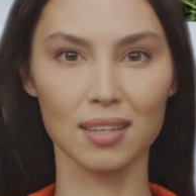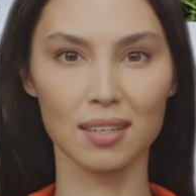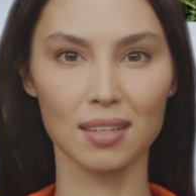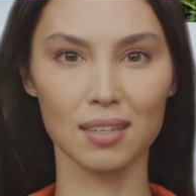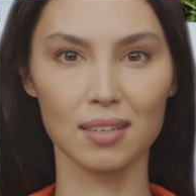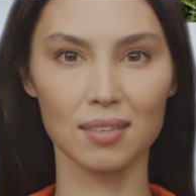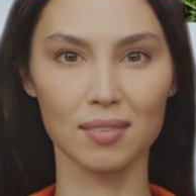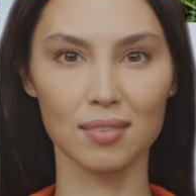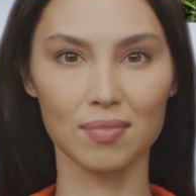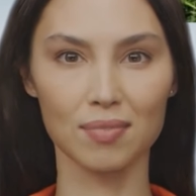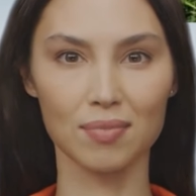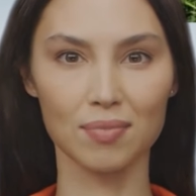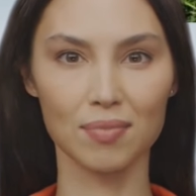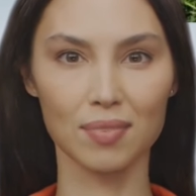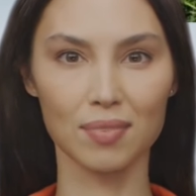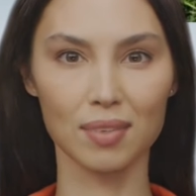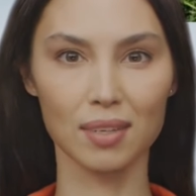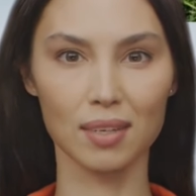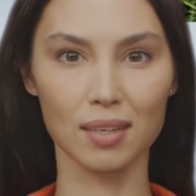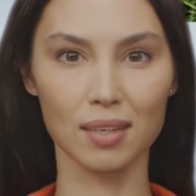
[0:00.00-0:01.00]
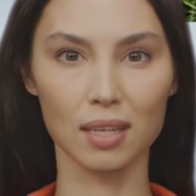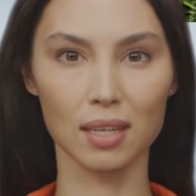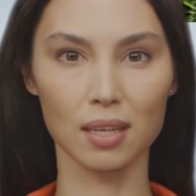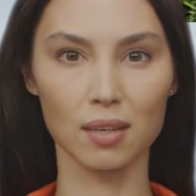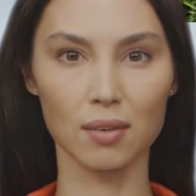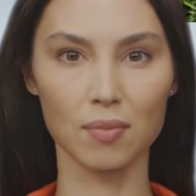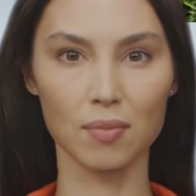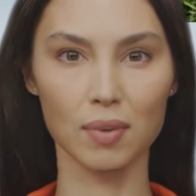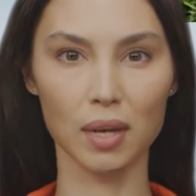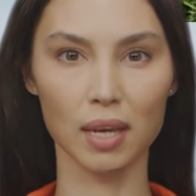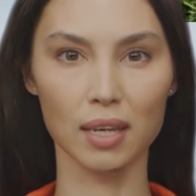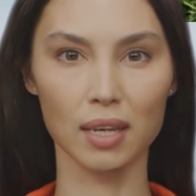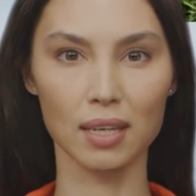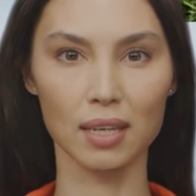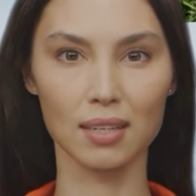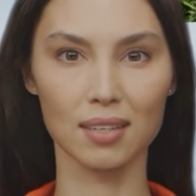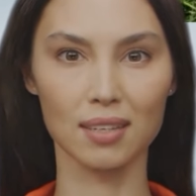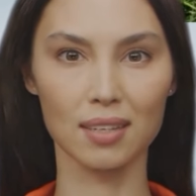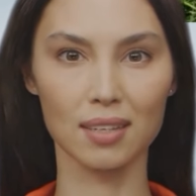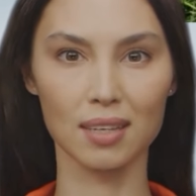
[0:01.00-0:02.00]
Заметив зверя, нужно
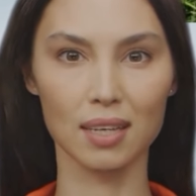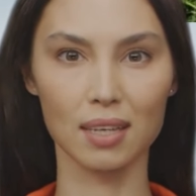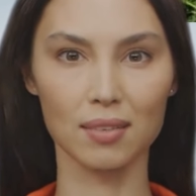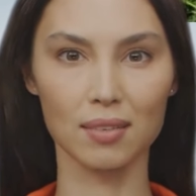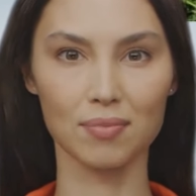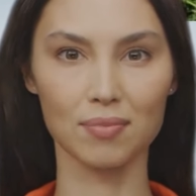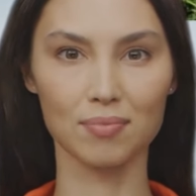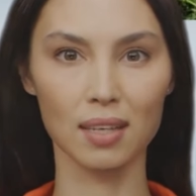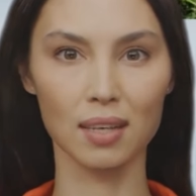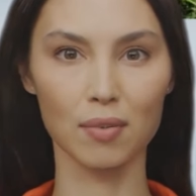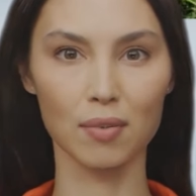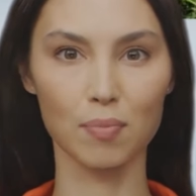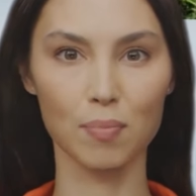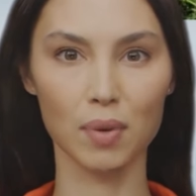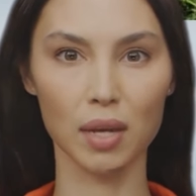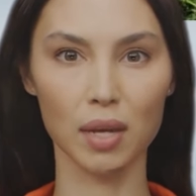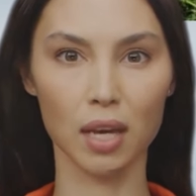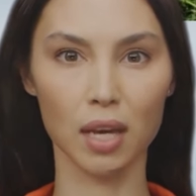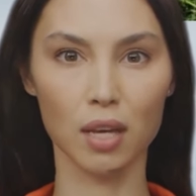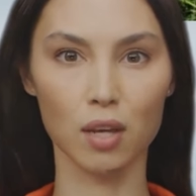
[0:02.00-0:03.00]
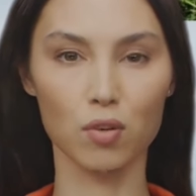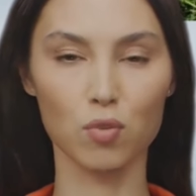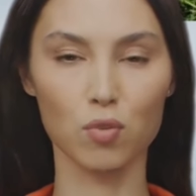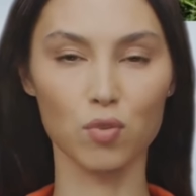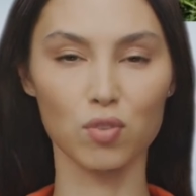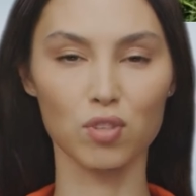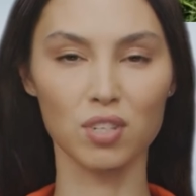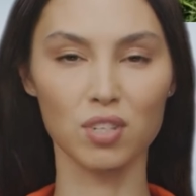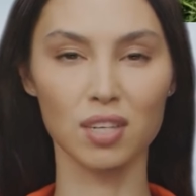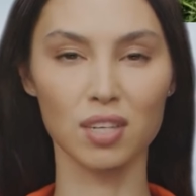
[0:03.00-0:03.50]
позвонить по номеру 112.